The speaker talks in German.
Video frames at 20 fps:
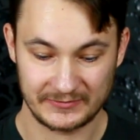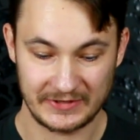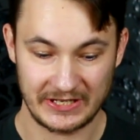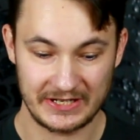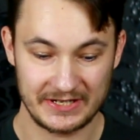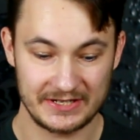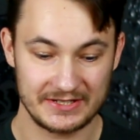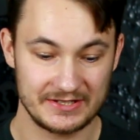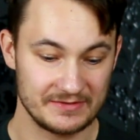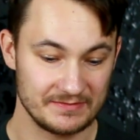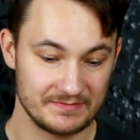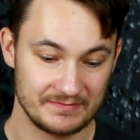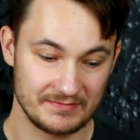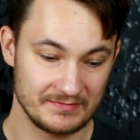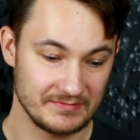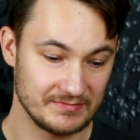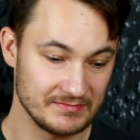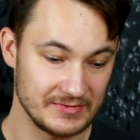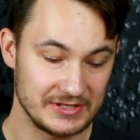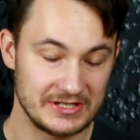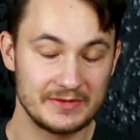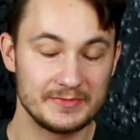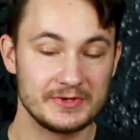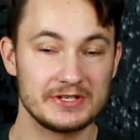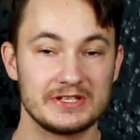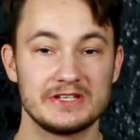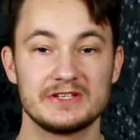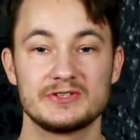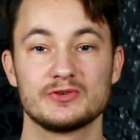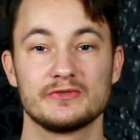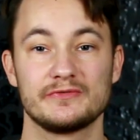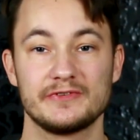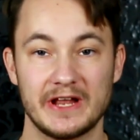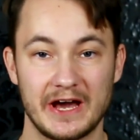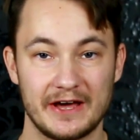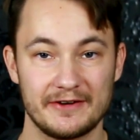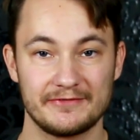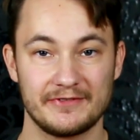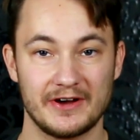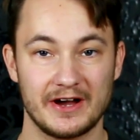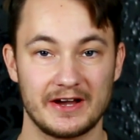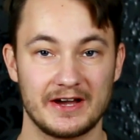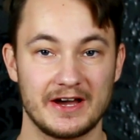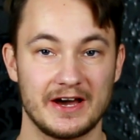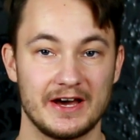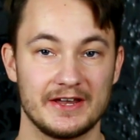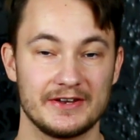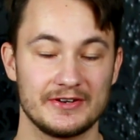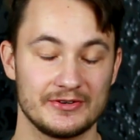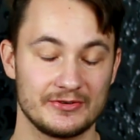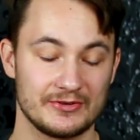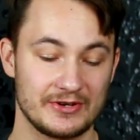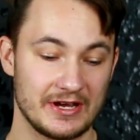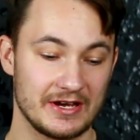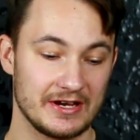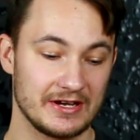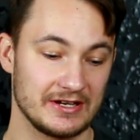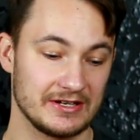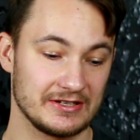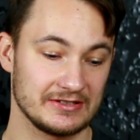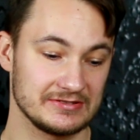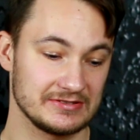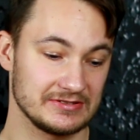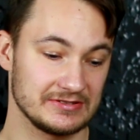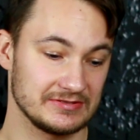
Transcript: den ich, mit dem ich nicht so viel anfangen kann oder